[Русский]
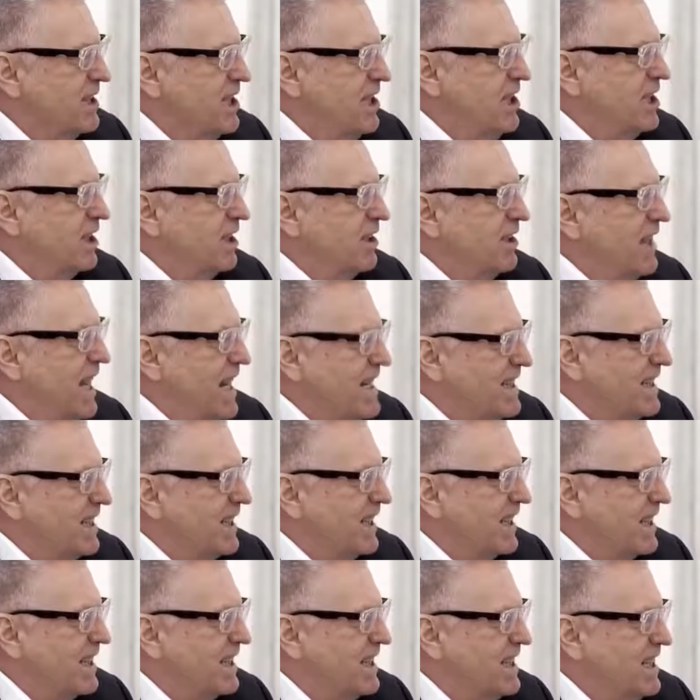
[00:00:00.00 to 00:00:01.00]
Или
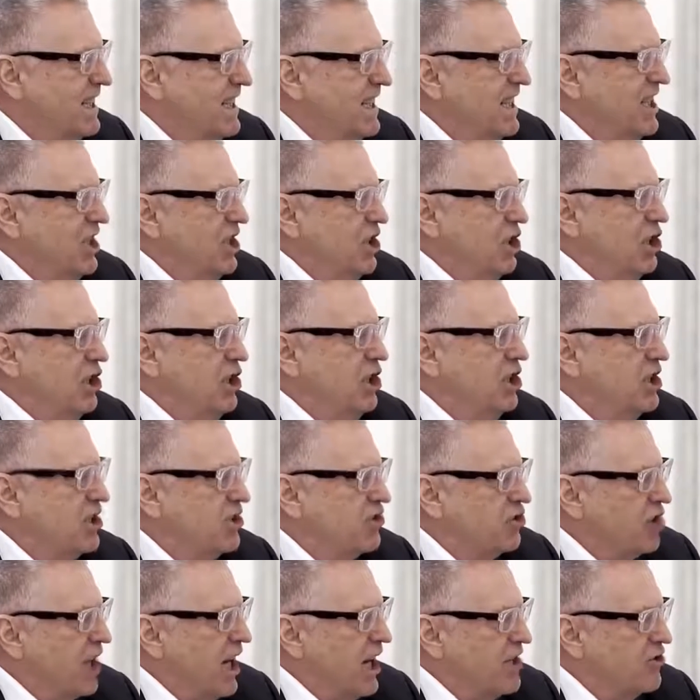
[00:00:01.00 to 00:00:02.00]
классика, или
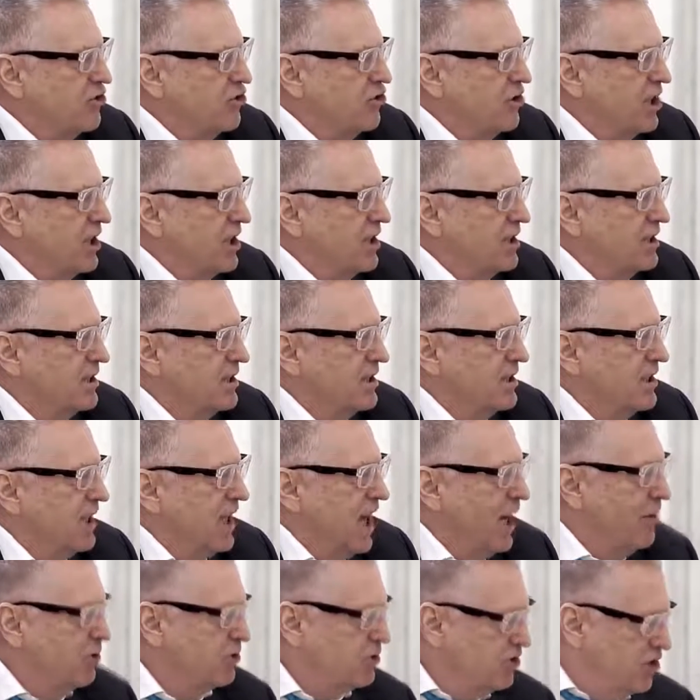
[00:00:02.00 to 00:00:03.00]
иностранщина.
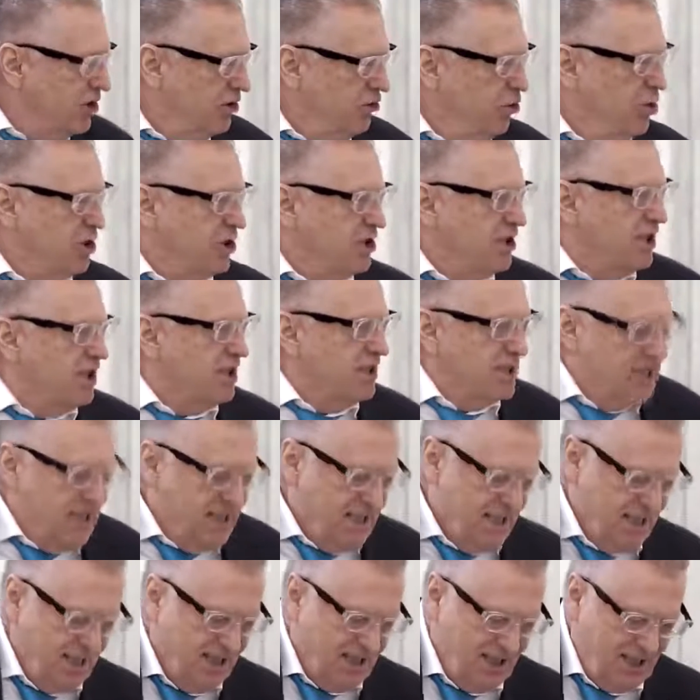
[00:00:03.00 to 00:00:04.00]
А вот сегодня
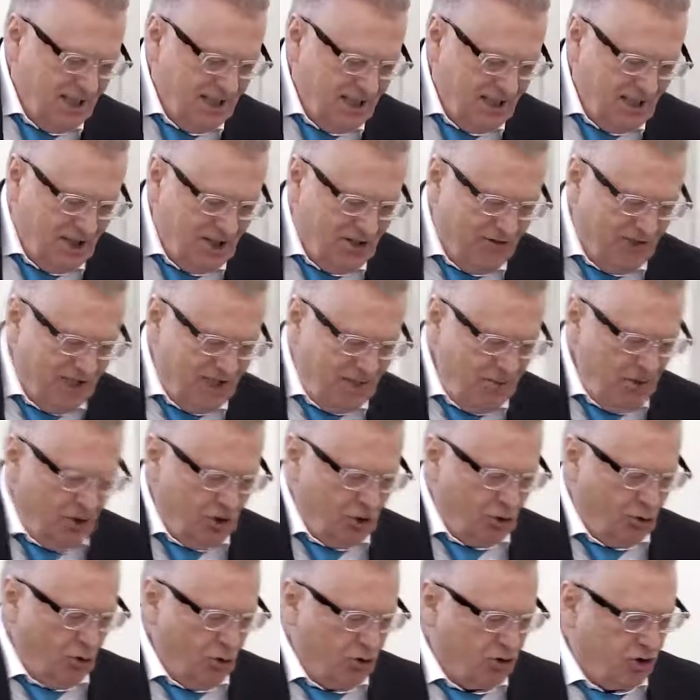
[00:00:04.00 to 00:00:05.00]

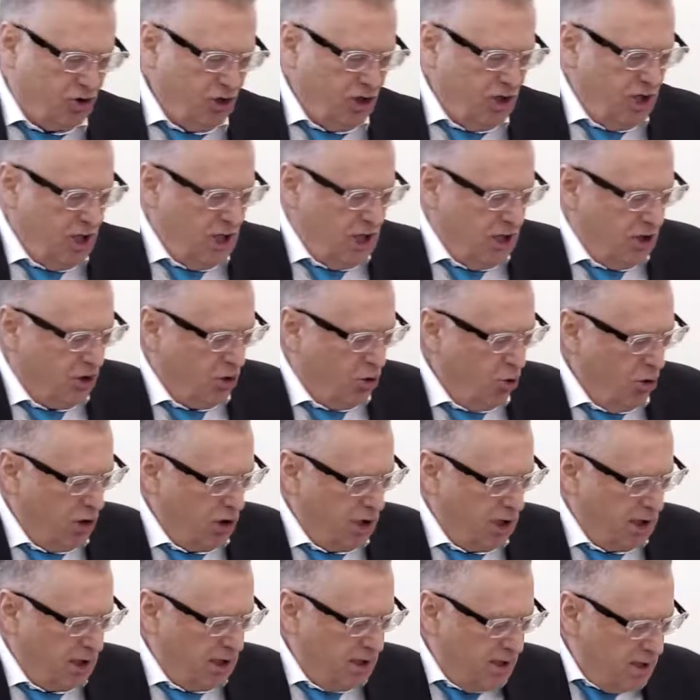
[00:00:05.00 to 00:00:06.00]
возьмите тот же
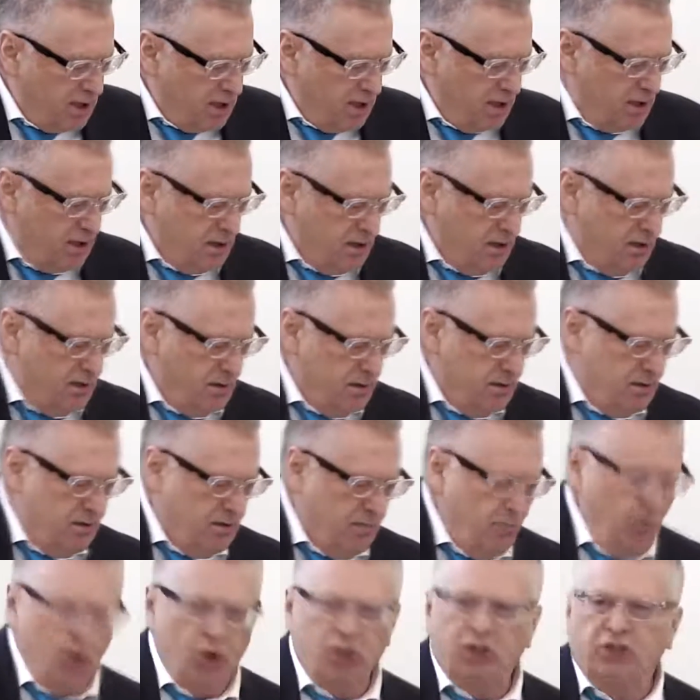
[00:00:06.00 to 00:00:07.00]
Гоголь
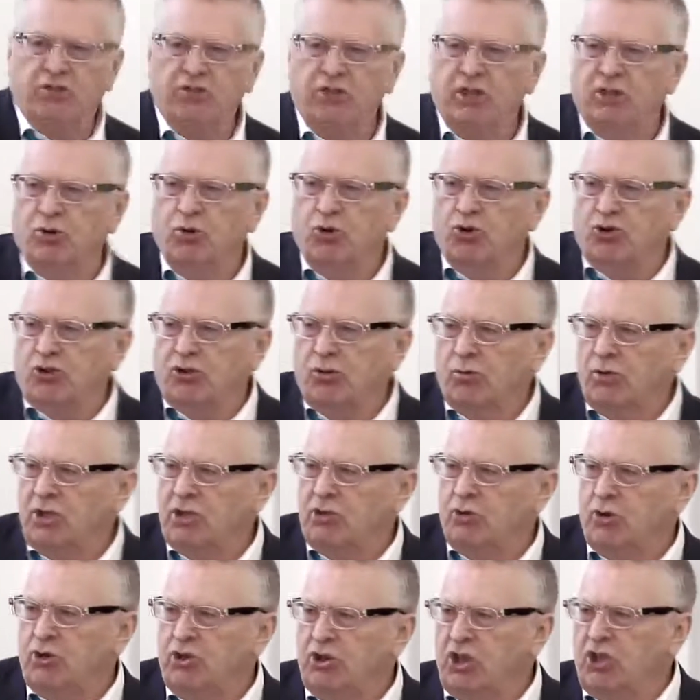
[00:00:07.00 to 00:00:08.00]
мертвые души. У
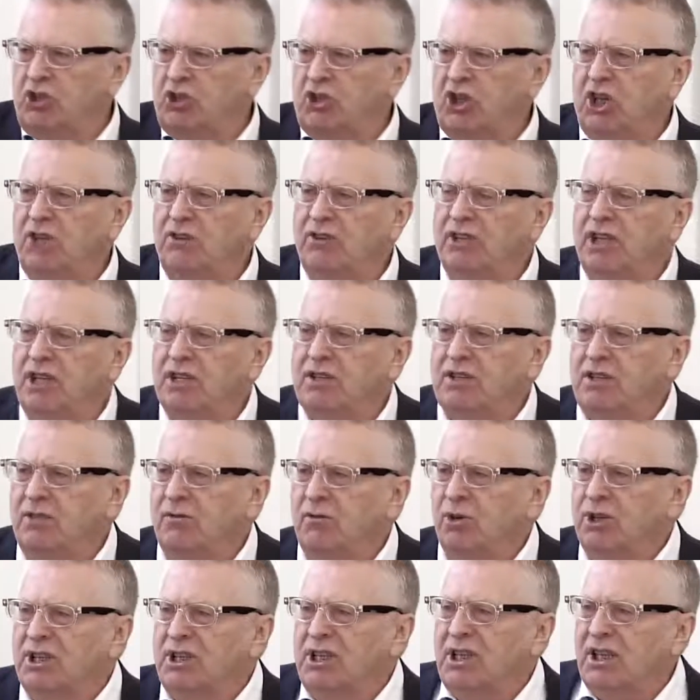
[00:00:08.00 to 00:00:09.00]
нас еще Чичикова нет
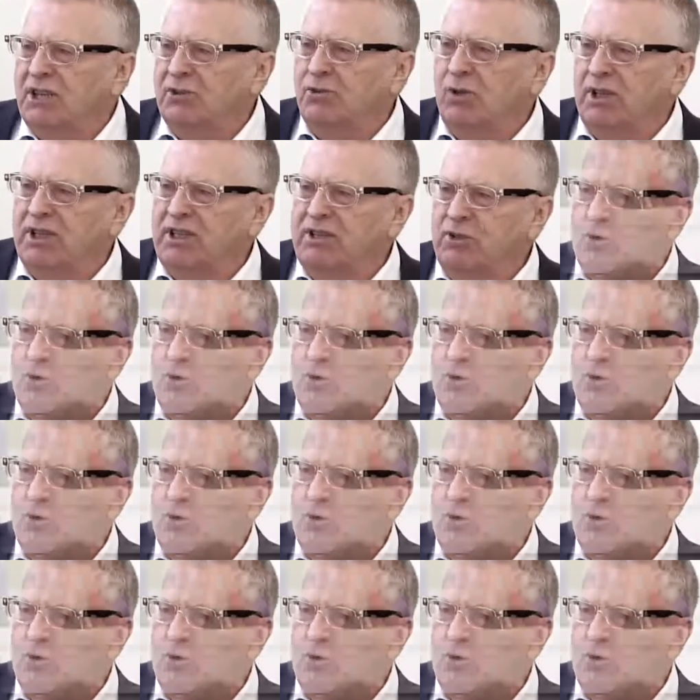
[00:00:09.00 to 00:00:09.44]
сегодня, который